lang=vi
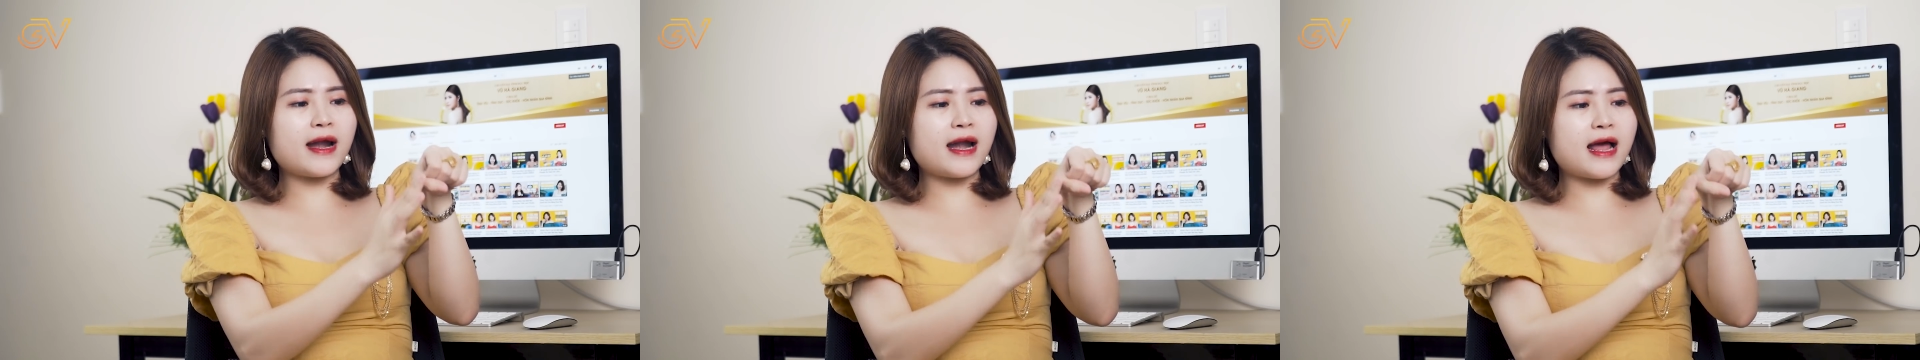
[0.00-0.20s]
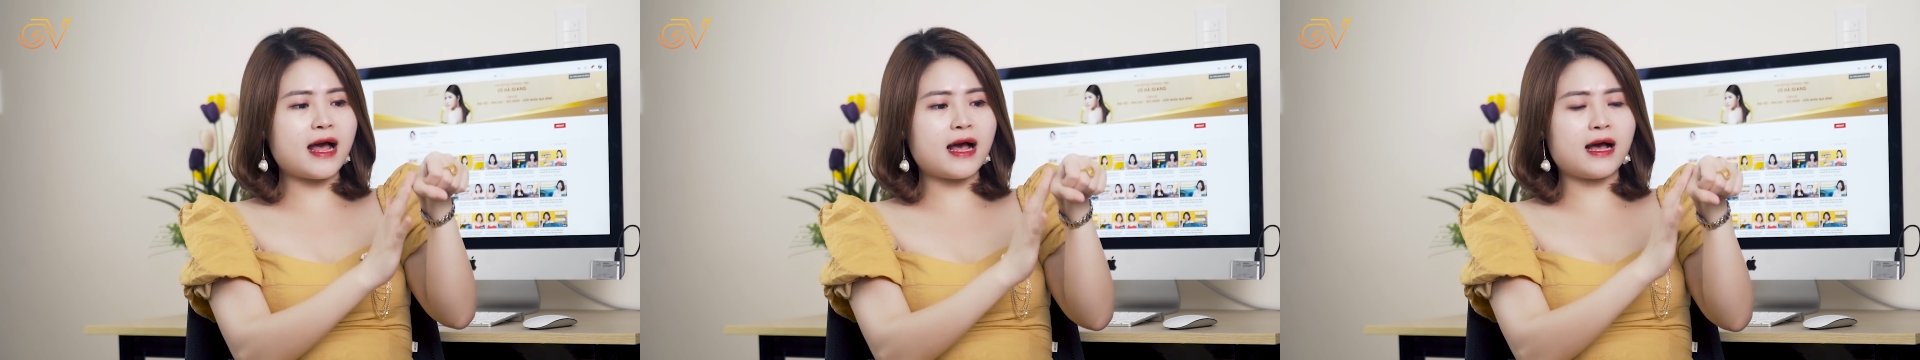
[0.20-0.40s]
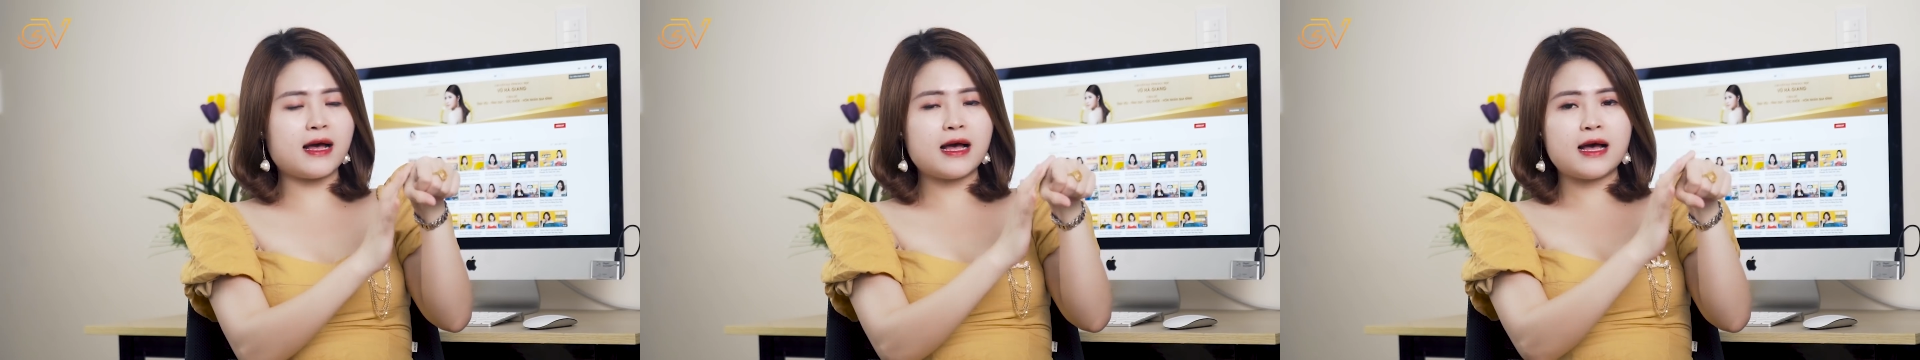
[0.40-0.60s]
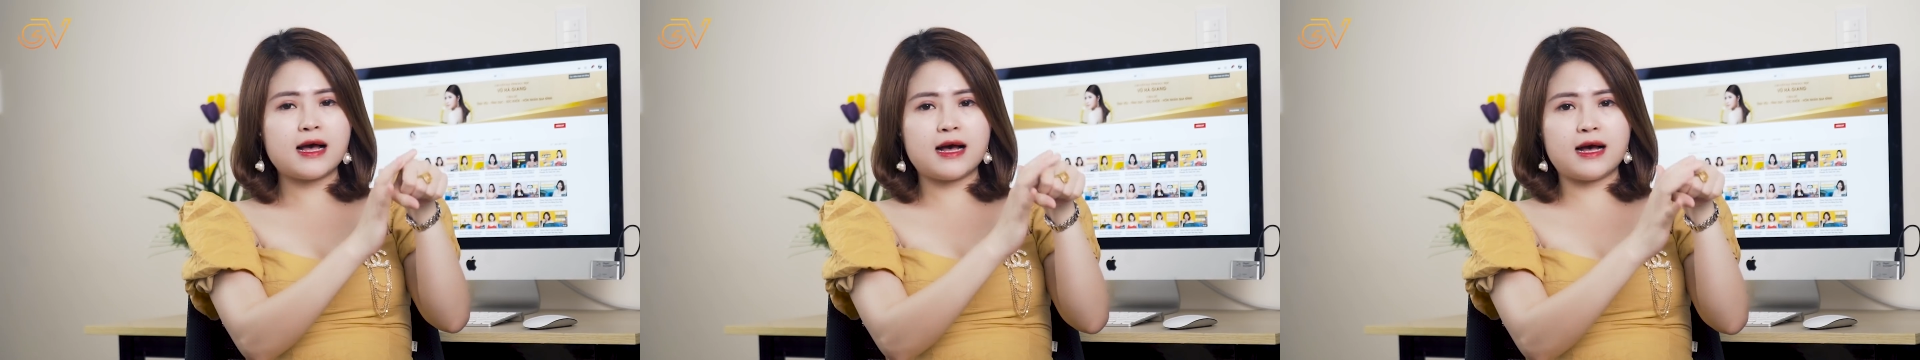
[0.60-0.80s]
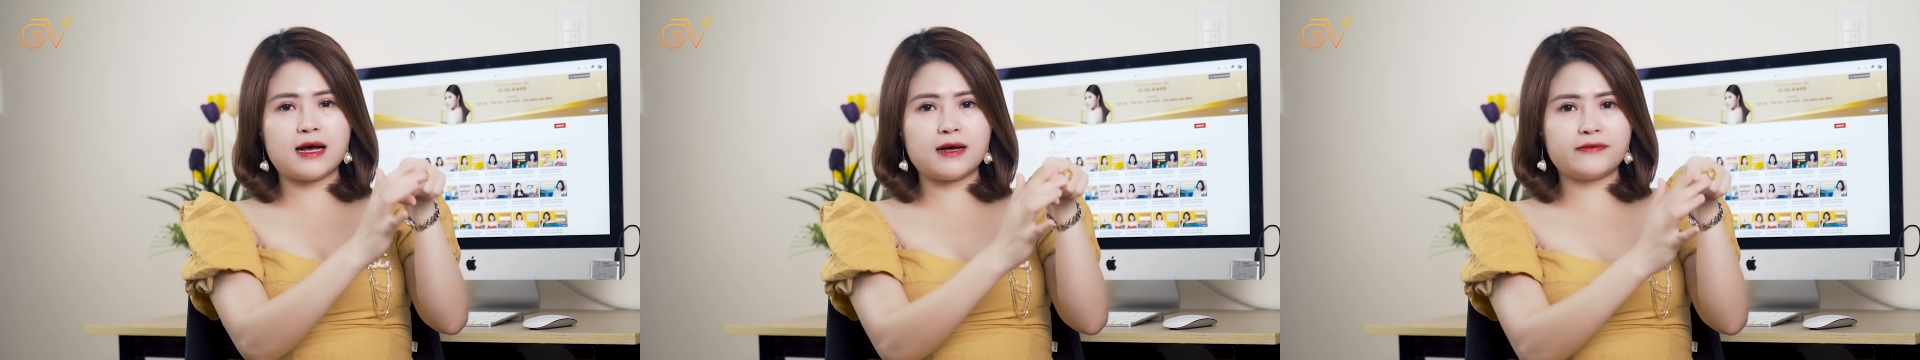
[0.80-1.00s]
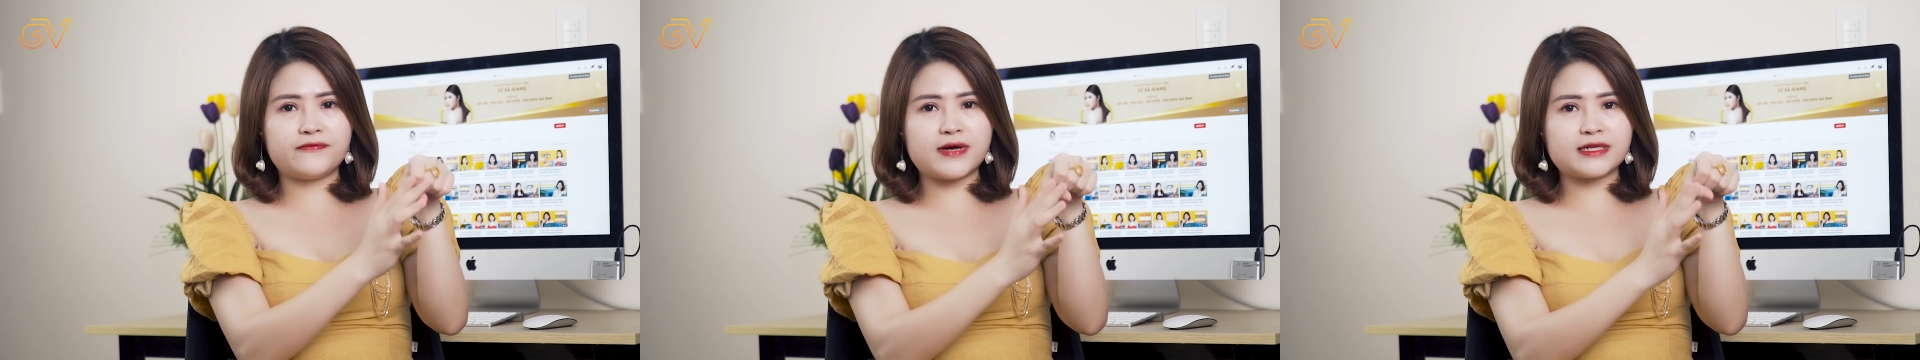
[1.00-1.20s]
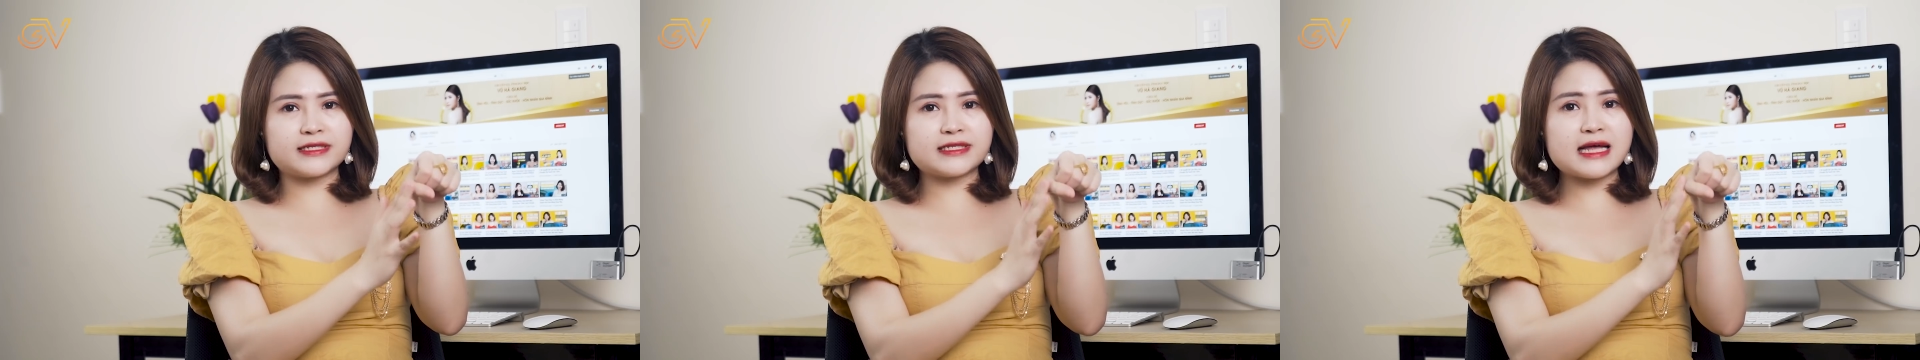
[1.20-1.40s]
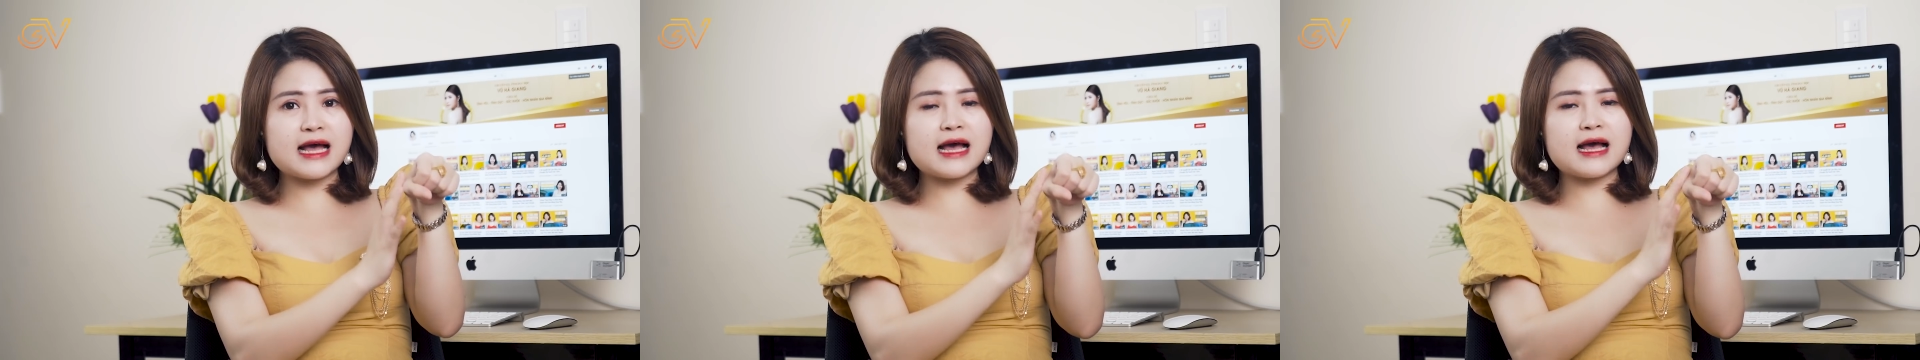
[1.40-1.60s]
là à, phần
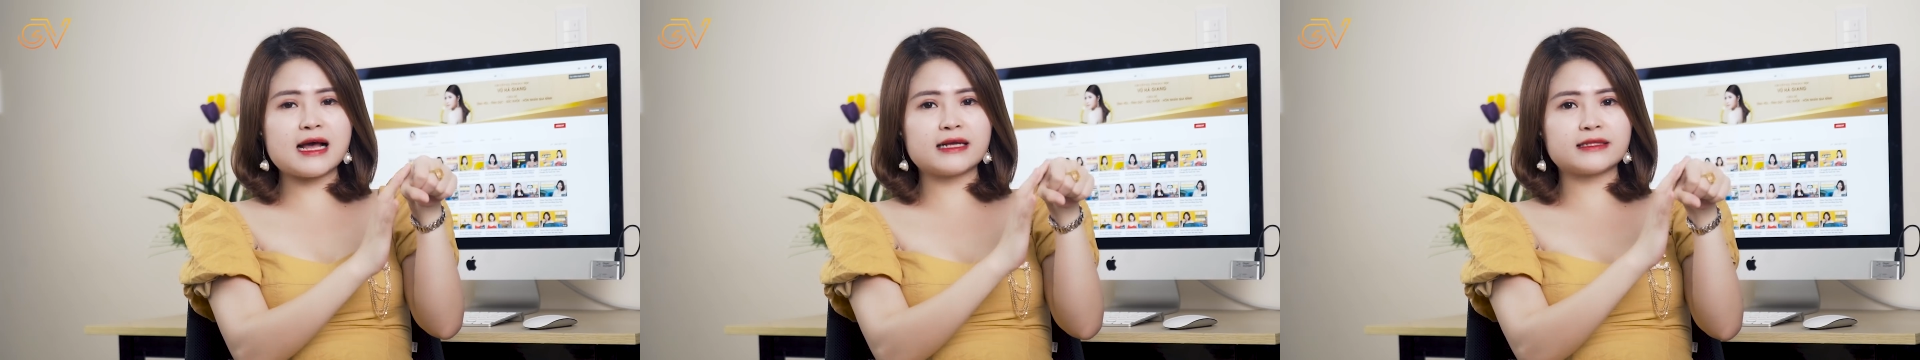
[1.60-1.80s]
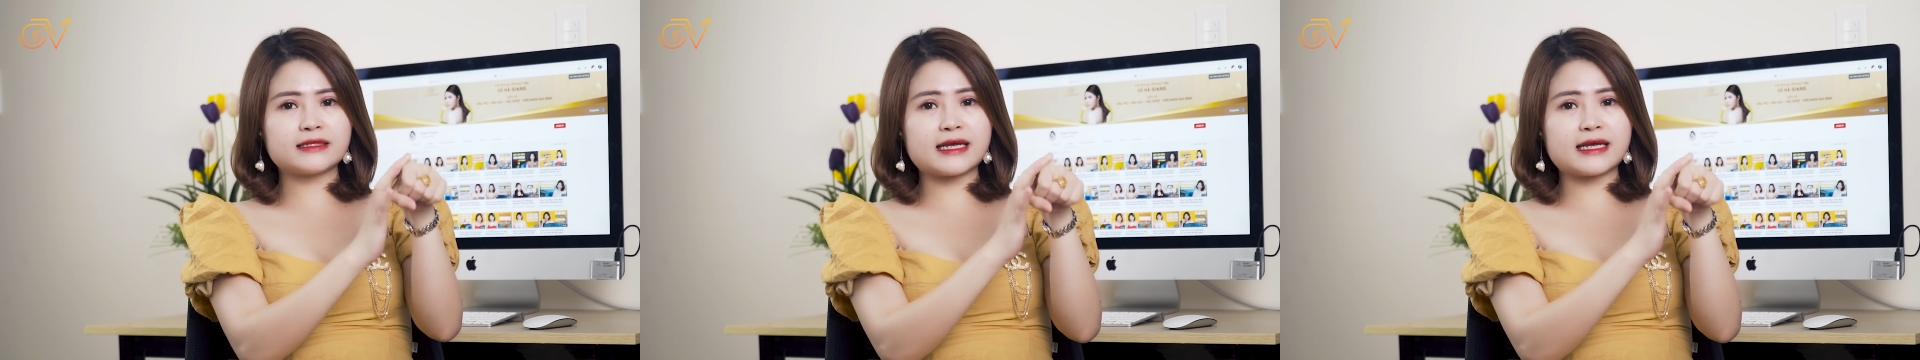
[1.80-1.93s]
da,